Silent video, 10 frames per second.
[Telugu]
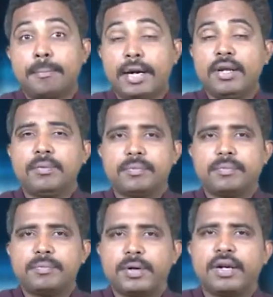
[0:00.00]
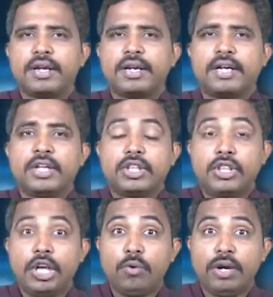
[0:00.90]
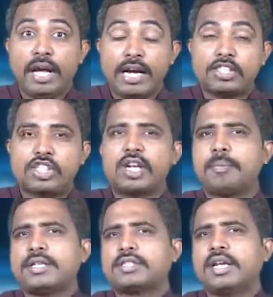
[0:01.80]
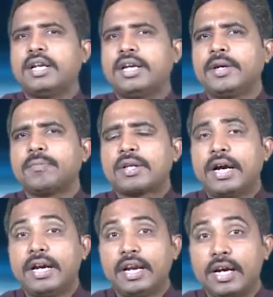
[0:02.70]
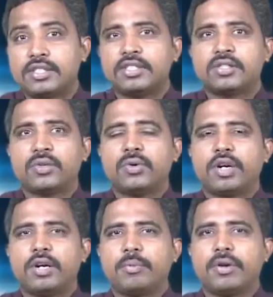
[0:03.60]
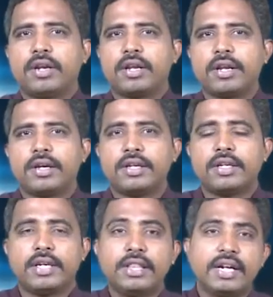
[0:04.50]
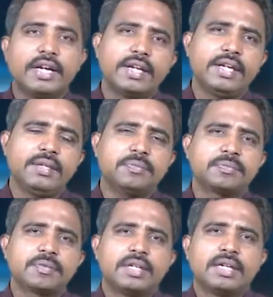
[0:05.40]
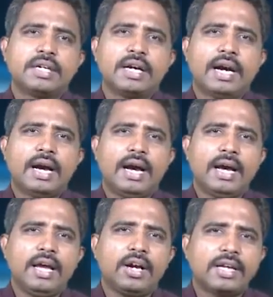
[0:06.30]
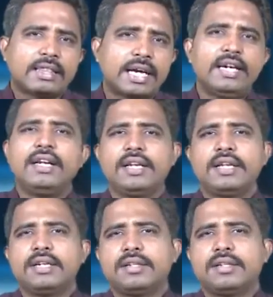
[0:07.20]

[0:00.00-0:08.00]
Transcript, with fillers: మనం ప్రియులారా దేవుణ్ణి ఆశ్చర్యపరచాలని ఆయన ఆశిస్తూ ఉన్నాడు ప్రియులారా ఎందుకంటే ఆ యొక్క తండ్రి